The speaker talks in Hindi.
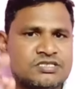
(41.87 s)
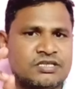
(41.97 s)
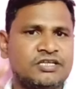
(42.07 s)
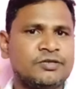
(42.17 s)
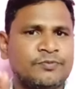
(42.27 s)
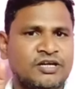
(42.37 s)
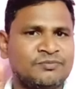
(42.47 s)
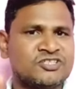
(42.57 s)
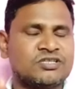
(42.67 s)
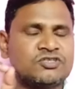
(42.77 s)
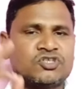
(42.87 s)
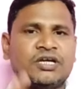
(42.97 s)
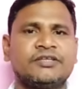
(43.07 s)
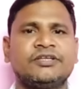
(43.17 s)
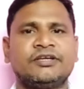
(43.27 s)
सही इन्फॉर्मेशन
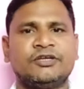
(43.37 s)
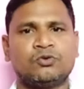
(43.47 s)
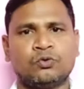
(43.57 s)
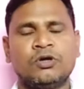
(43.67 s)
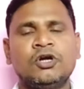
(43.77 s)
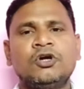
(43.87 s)
चाहते हैं तो,